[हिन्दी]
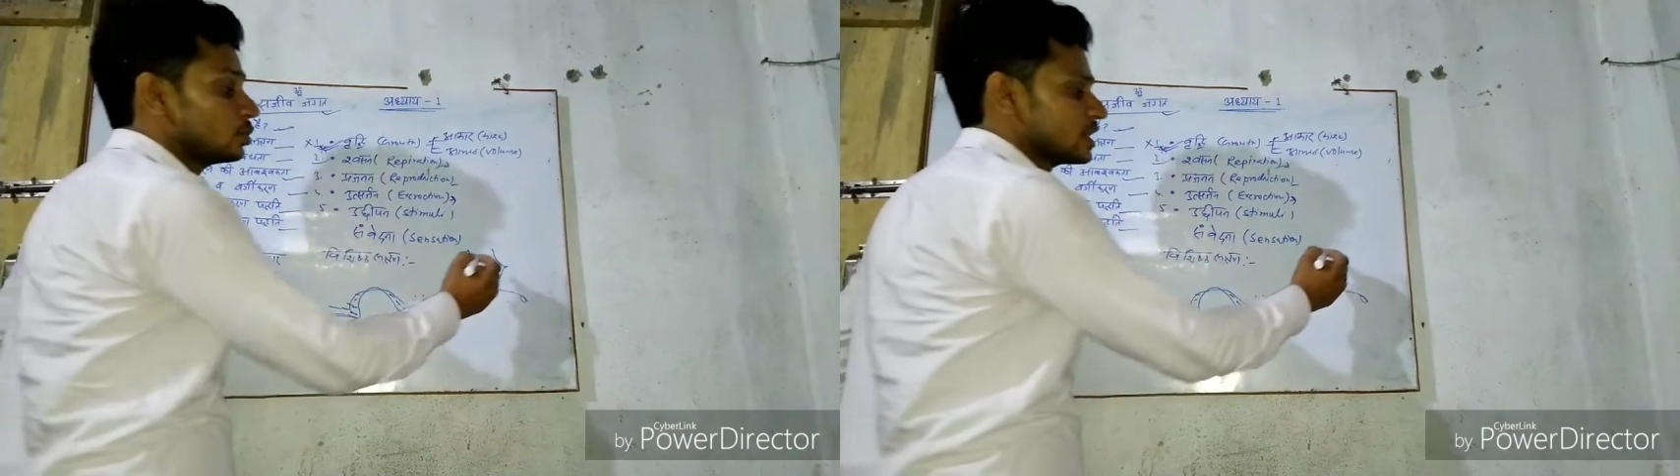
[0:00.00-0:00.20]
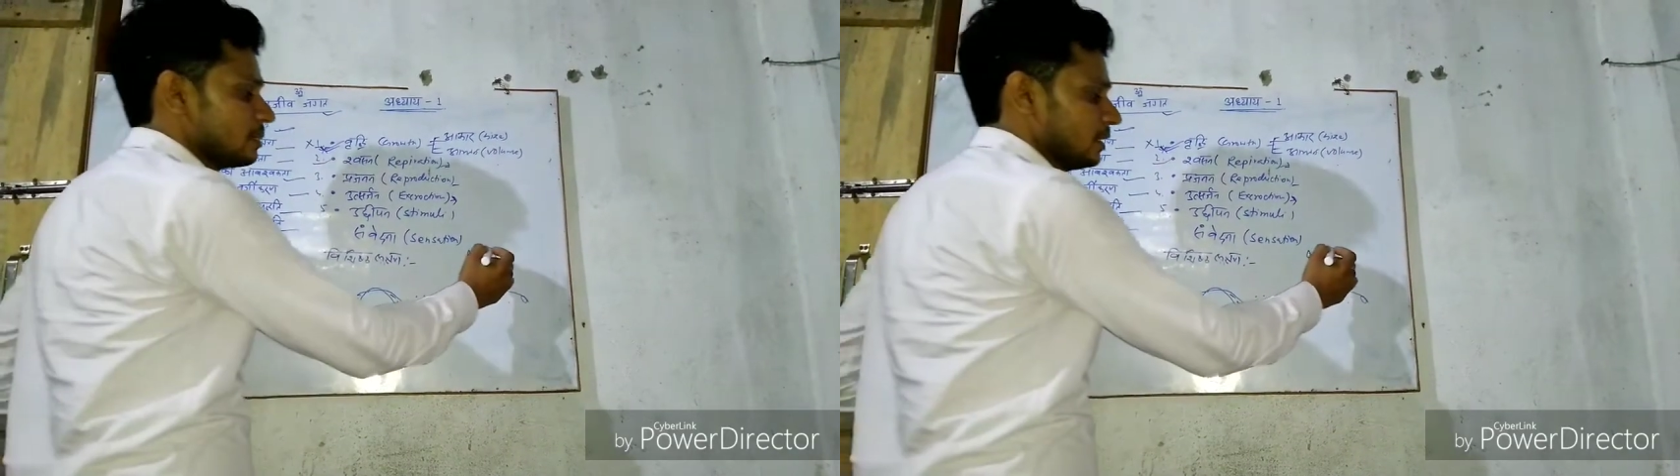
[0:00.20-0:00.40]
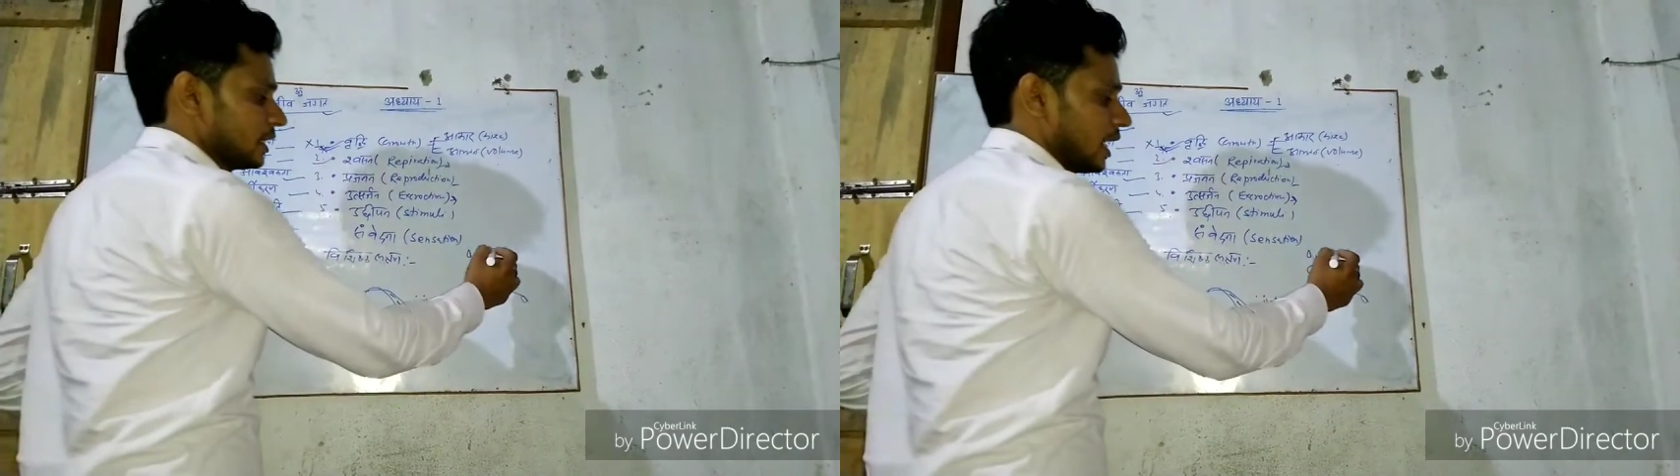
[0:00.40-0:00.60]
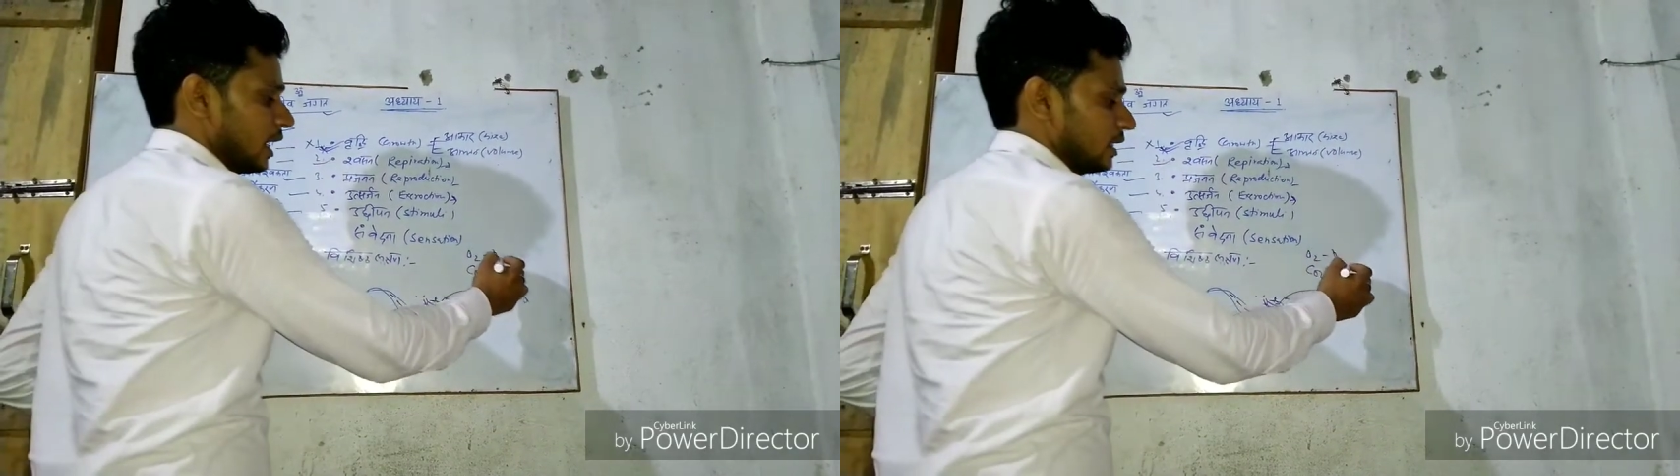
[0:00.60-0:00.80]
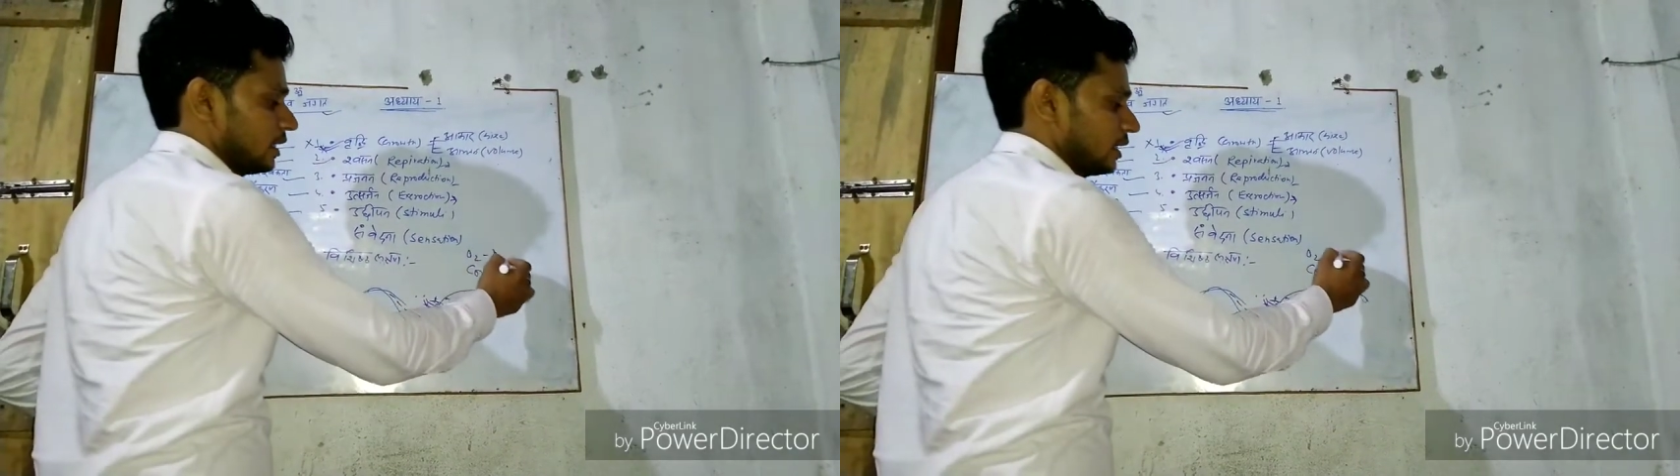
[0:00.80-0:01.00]
ऊर्जा मिलता
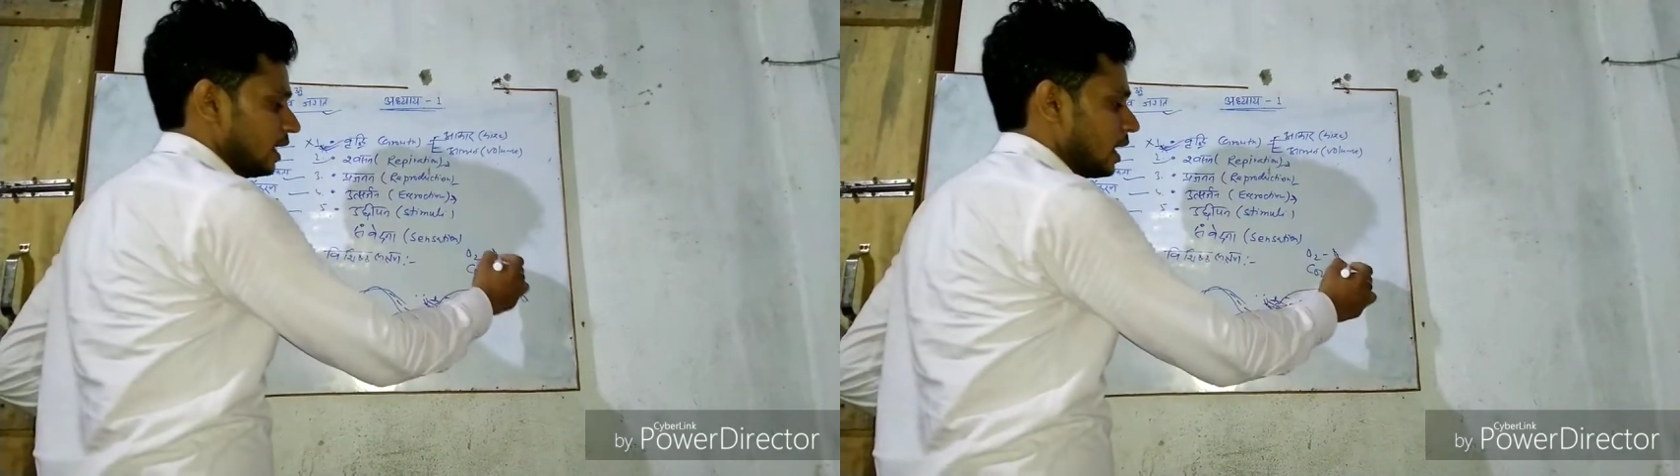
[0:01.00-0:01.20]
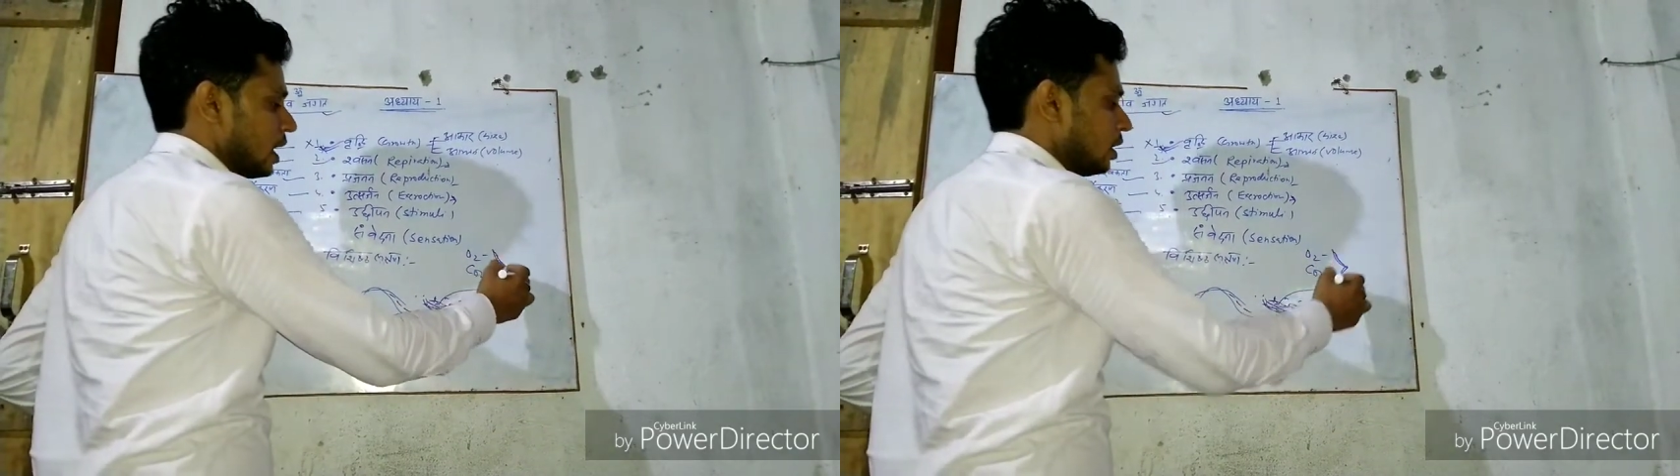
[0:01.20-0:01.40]
है ठीक है